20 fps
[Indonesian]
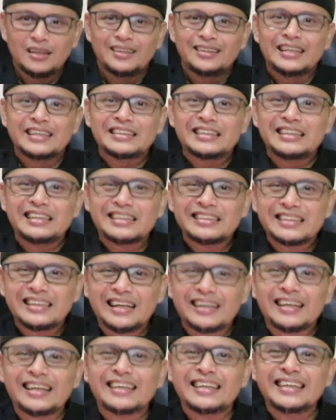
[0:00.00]
DC-DC
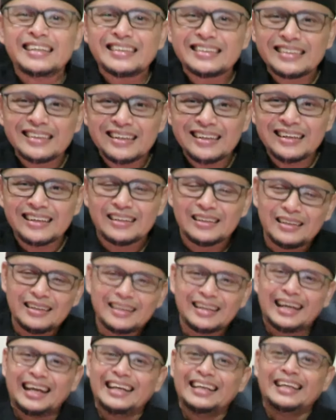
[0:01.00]
yang lagi iseng
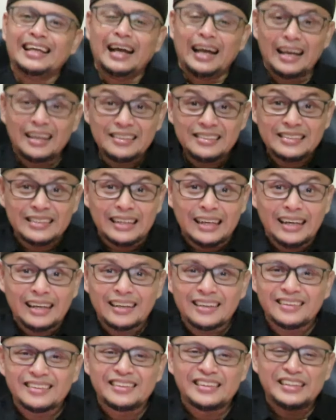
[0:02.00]
kali aja
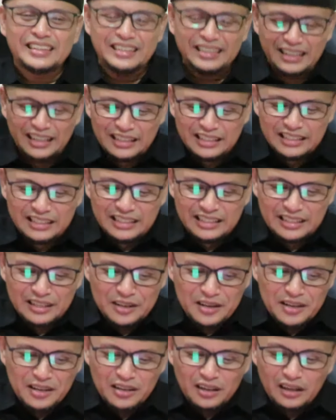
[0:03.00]
ketika
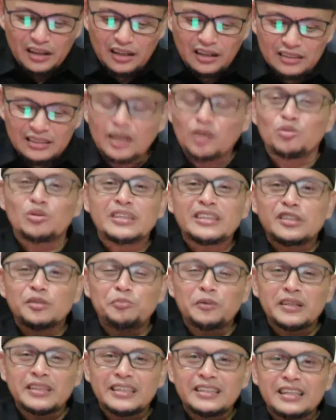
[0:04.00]
ditakuti eh,
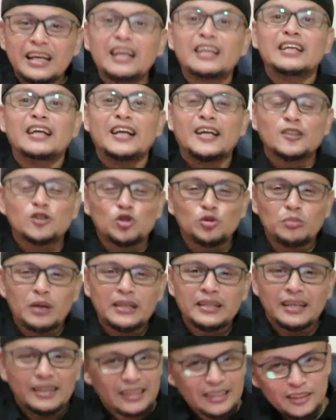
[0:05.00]
seperti ini Anda langsung
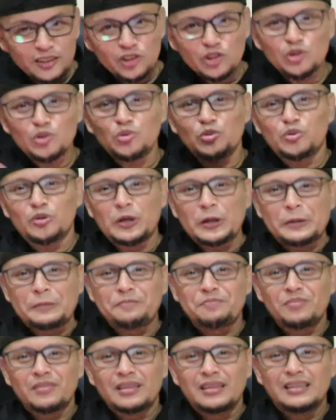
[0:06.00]
bayar itu
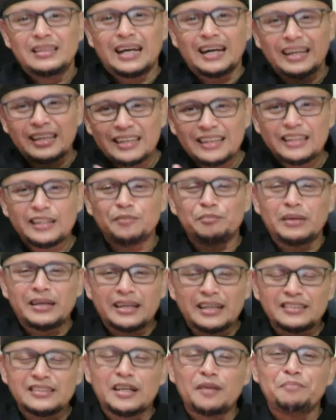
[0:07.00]
yang ingin
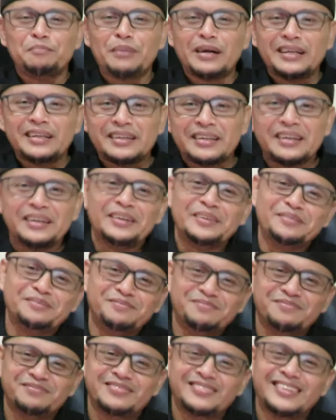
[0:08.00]
mereka sampaikan.
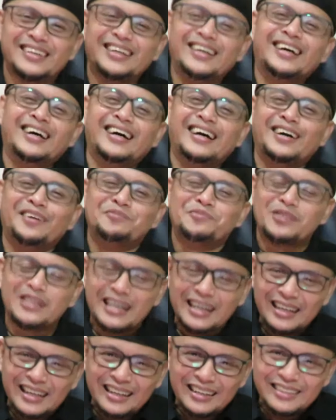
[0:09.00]
Nah,
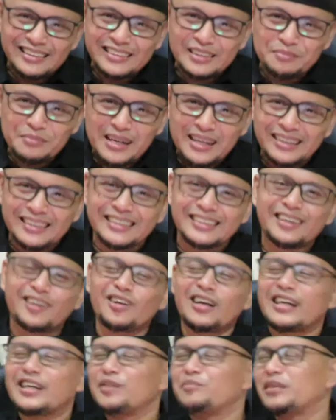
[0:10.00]
mudah kan ditebak. Jadi
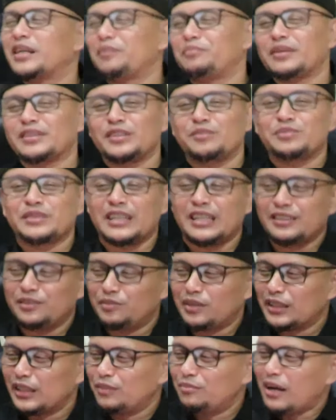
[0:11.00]
kalau Anda mendapat pesan
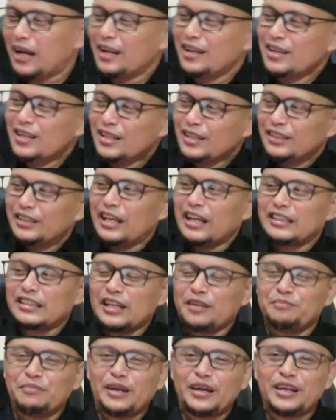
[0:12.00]
tiba-tiba di
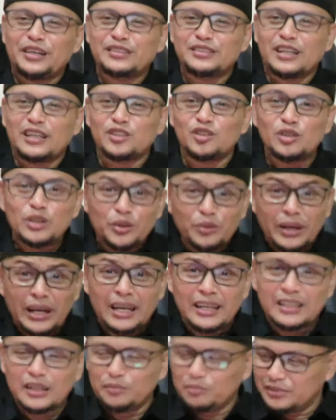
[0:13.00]
SMS atau di
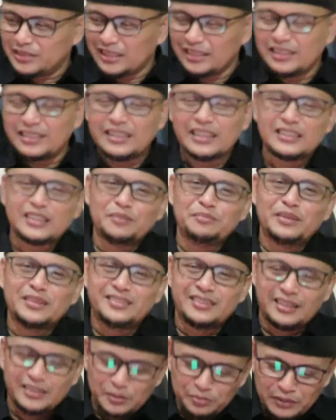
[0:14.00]
WA ya, misalnya di
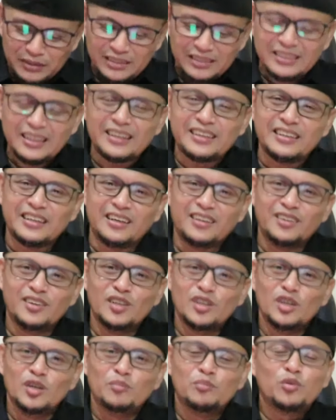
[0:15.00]
SMS ya. Seperti tadi ya,
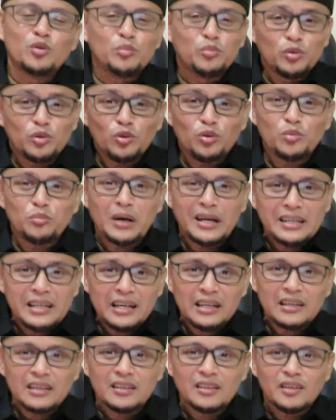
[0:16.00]
buru-buru lu
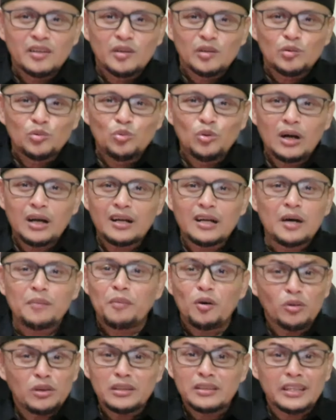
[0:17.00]
bayar. Gua nggak
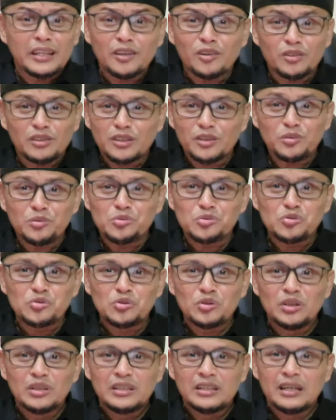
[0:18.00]
mau diteror
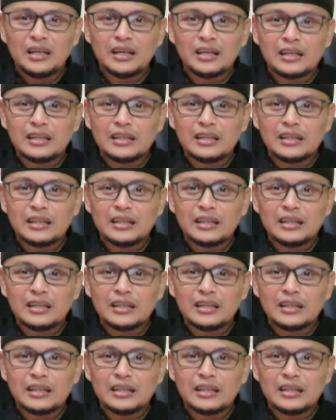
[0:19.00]
terus. Ya,